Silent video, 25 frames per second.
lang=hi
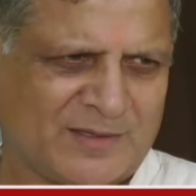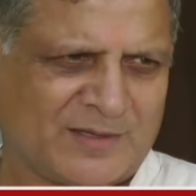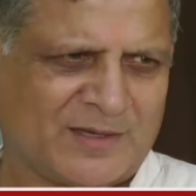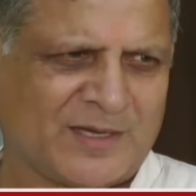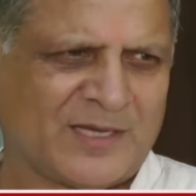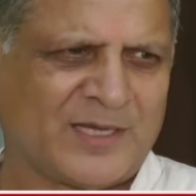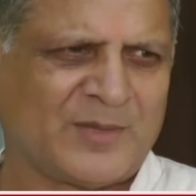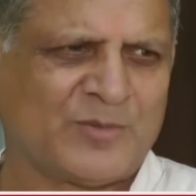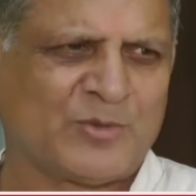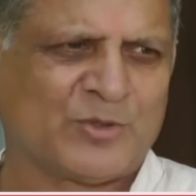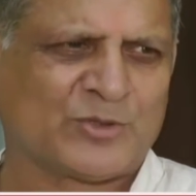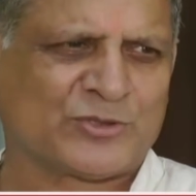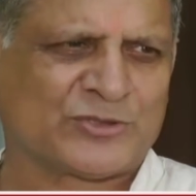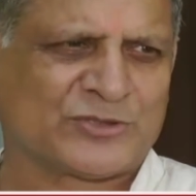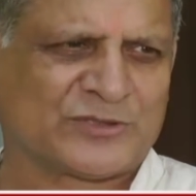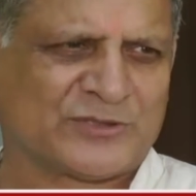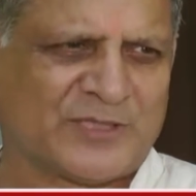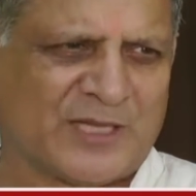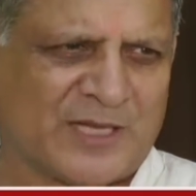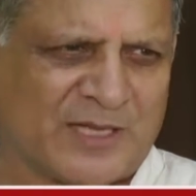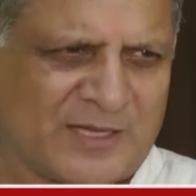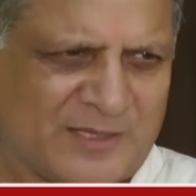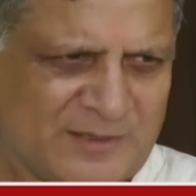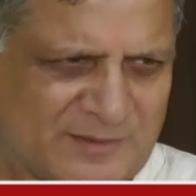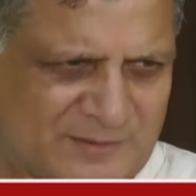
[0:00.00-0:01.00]
कहीं भी हो
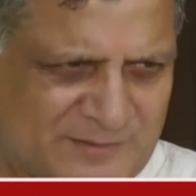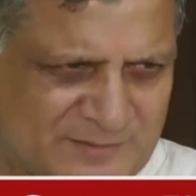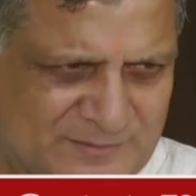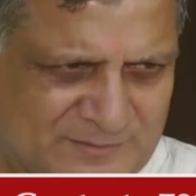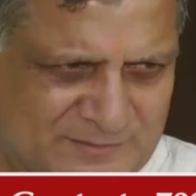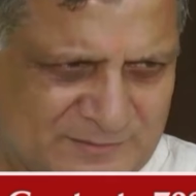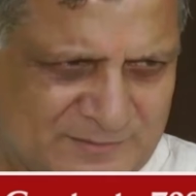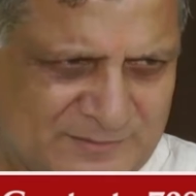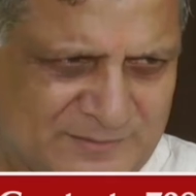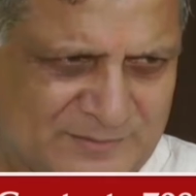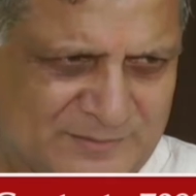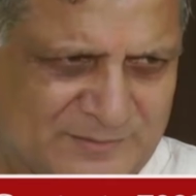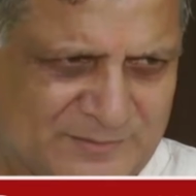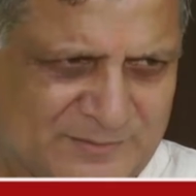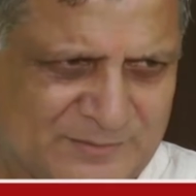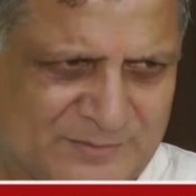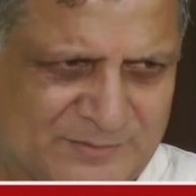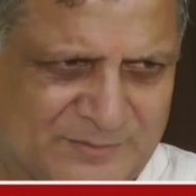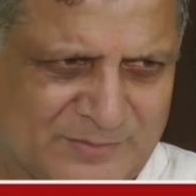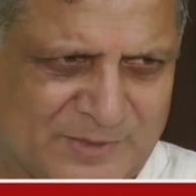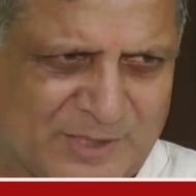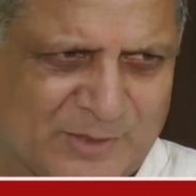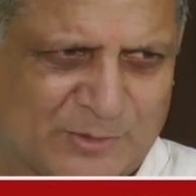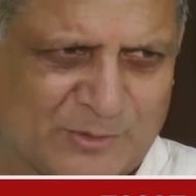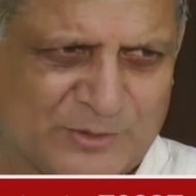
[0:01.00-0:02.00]
सकता है
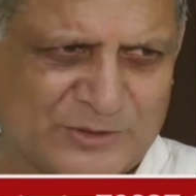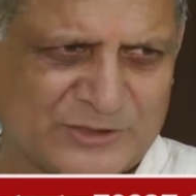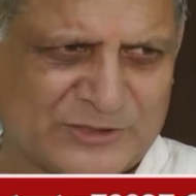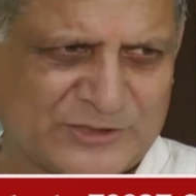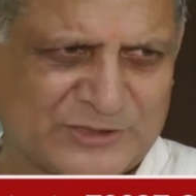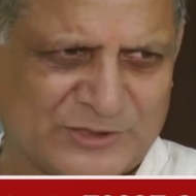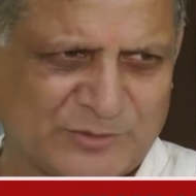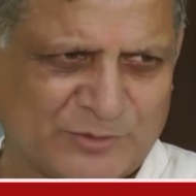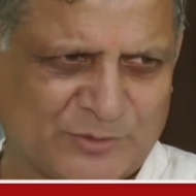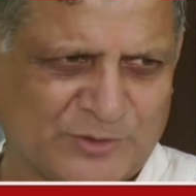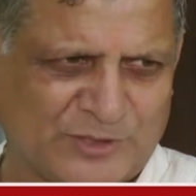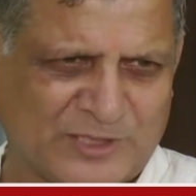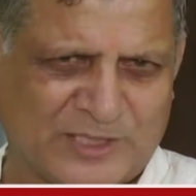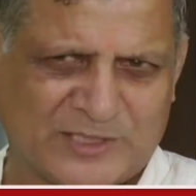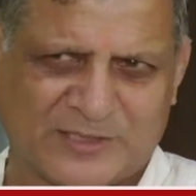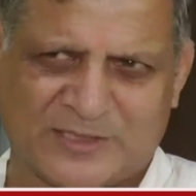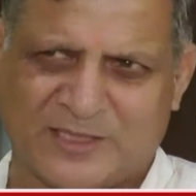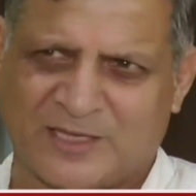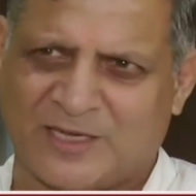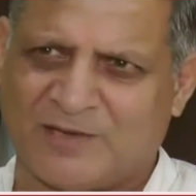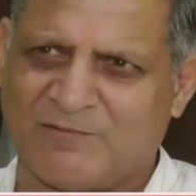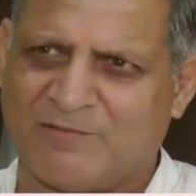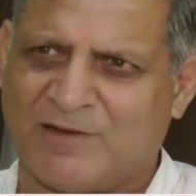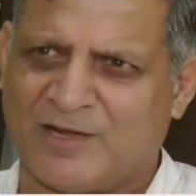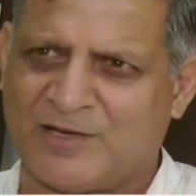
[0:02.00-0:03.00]
मैं कोई इससे वो नहीं
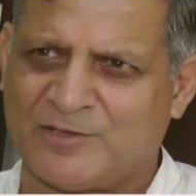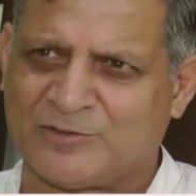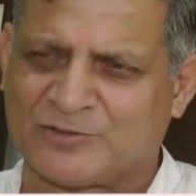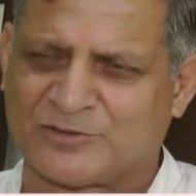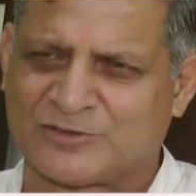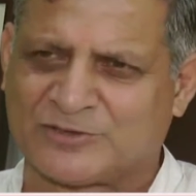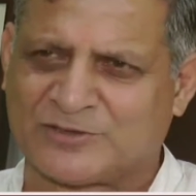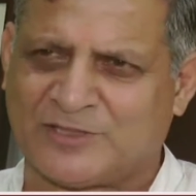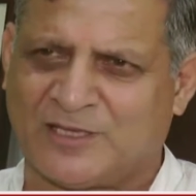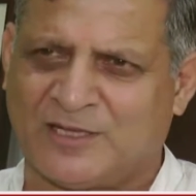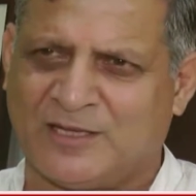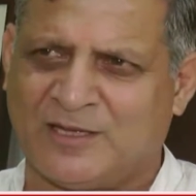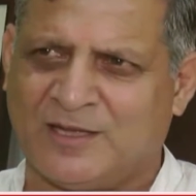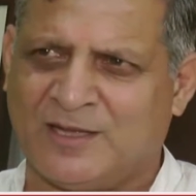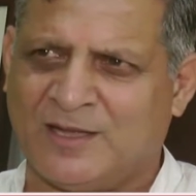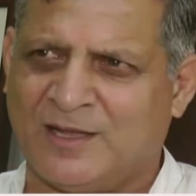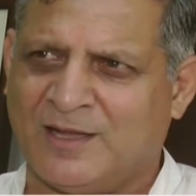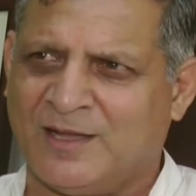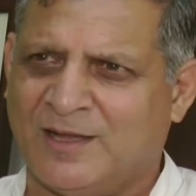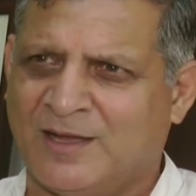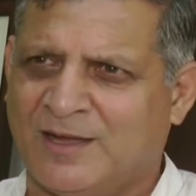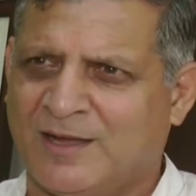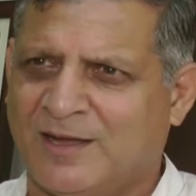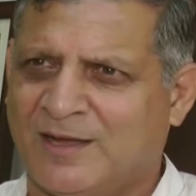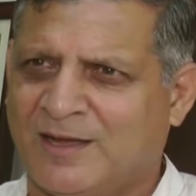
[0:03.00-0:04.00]
कहता कि वहाँ नहीं हो सकता
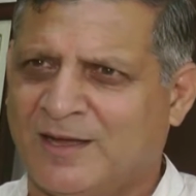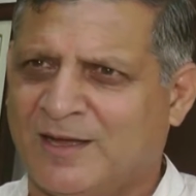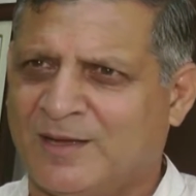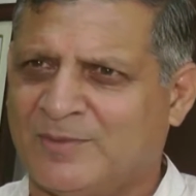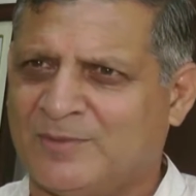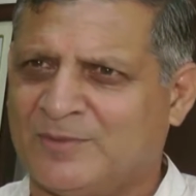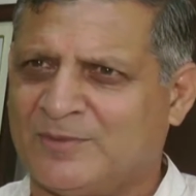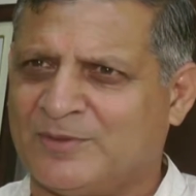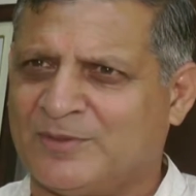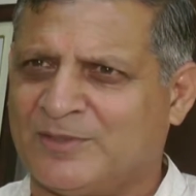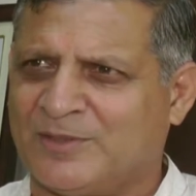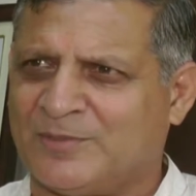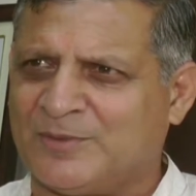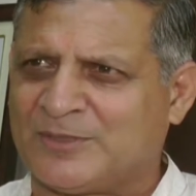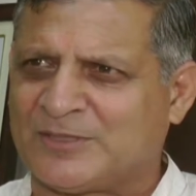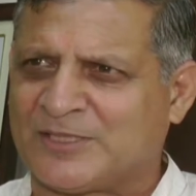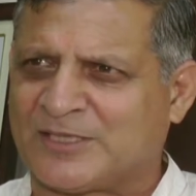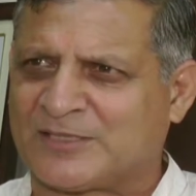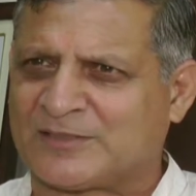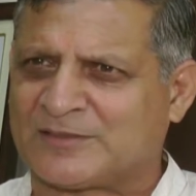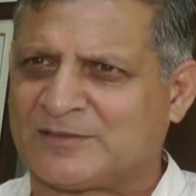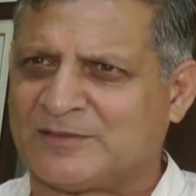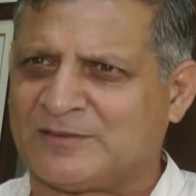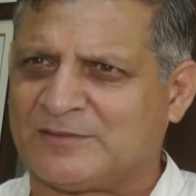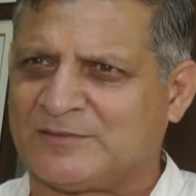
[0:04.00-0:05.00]
अब अभी
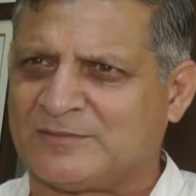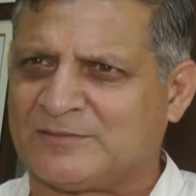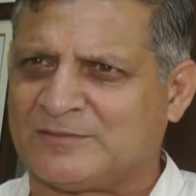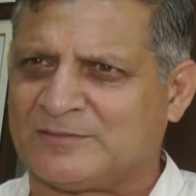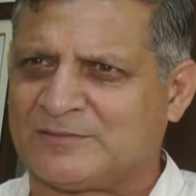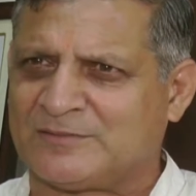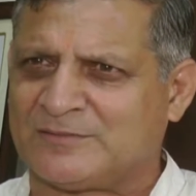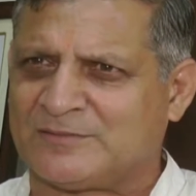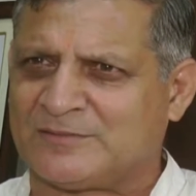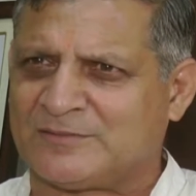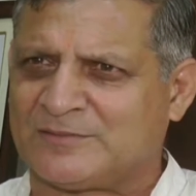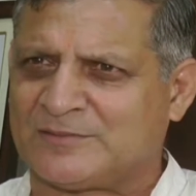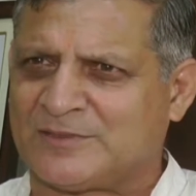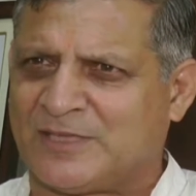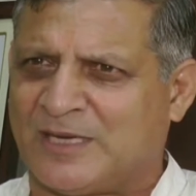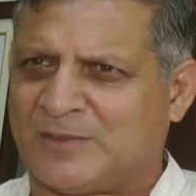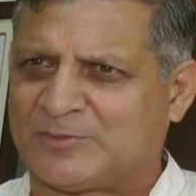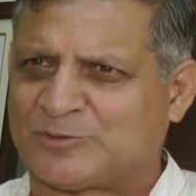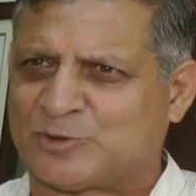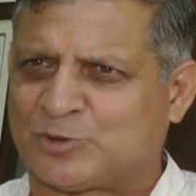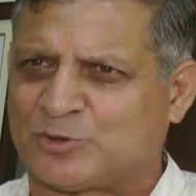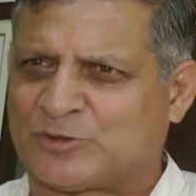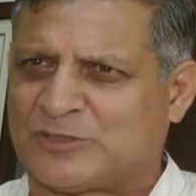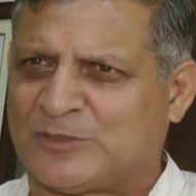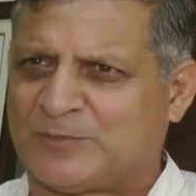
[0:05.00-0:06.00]
तक
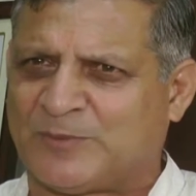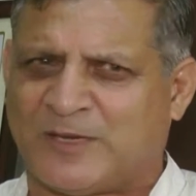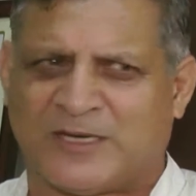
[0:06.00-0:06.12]
अब चौथी